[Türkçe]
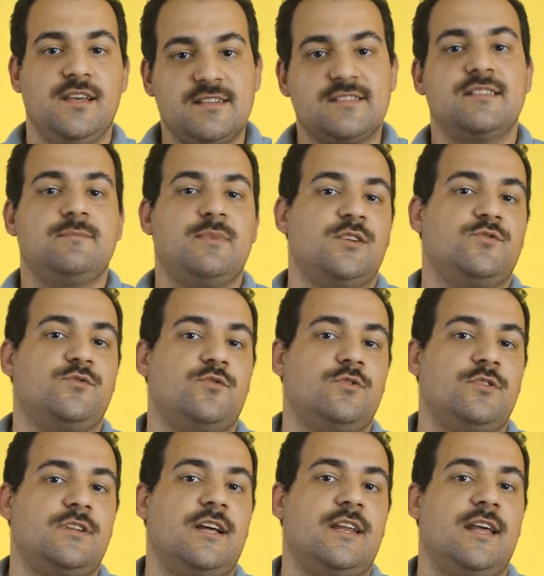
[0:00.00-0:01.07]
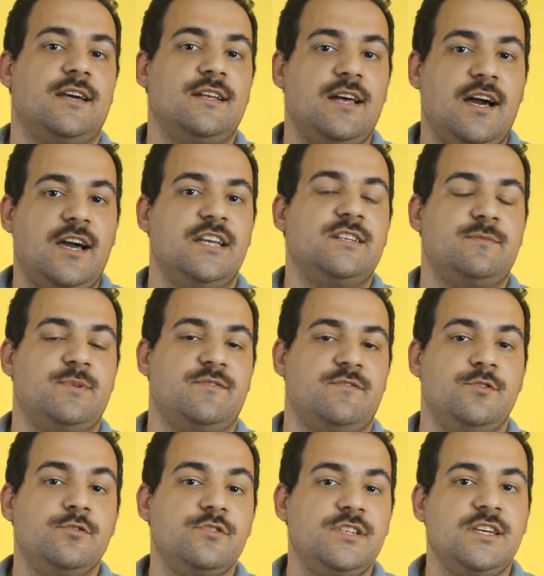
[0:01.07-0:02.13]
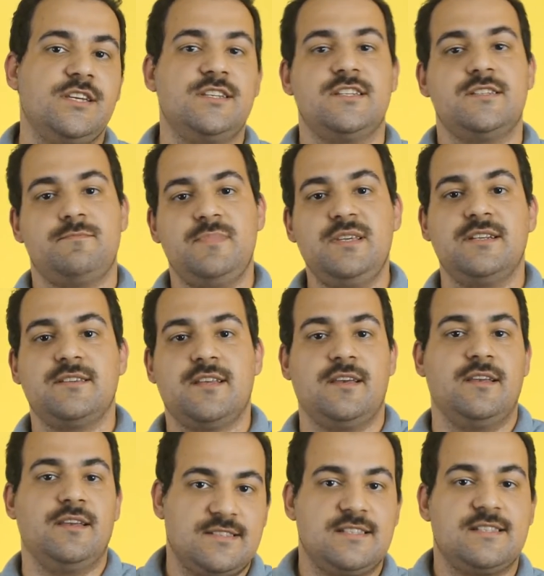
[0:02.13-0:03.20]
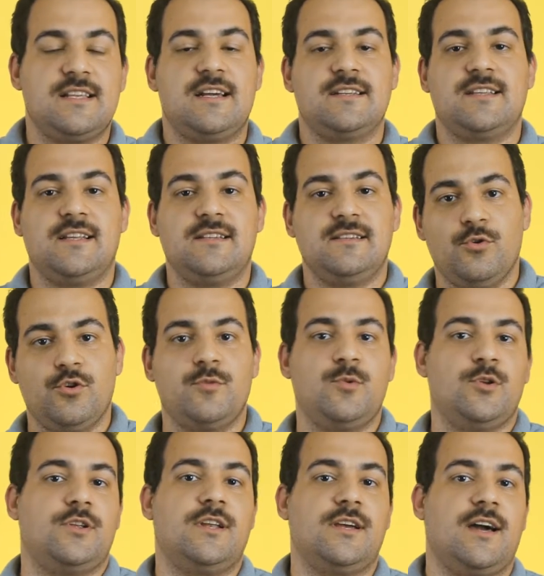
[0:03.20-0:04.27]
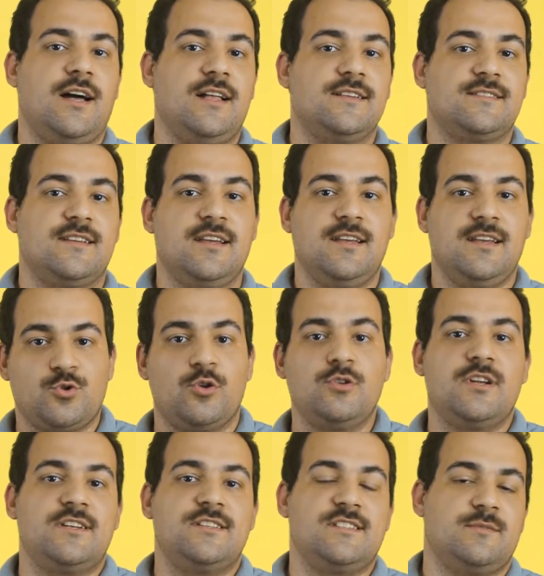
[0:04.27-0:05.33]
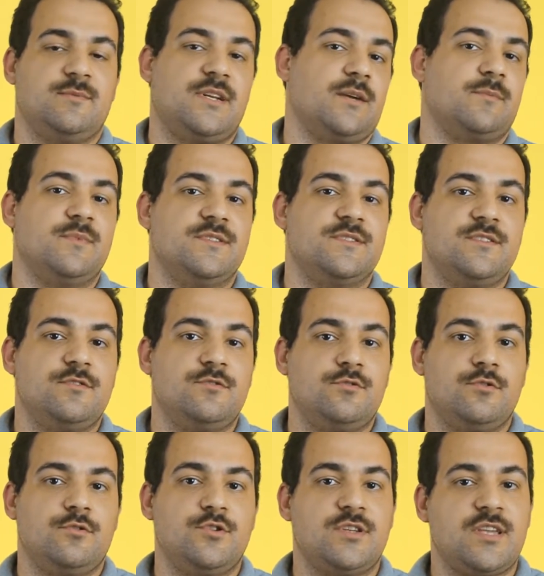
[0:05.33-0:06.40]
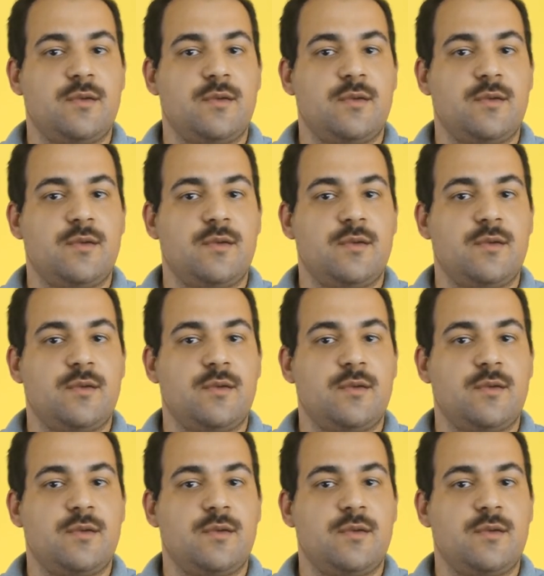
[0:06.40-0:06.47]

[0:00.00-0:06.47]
Nasıl başvurulurla alakalı ayrı bir video çekeceğiz. Bir de sizlerden yorum olarak alta sorularınızı bırakmanızı istiyoruz.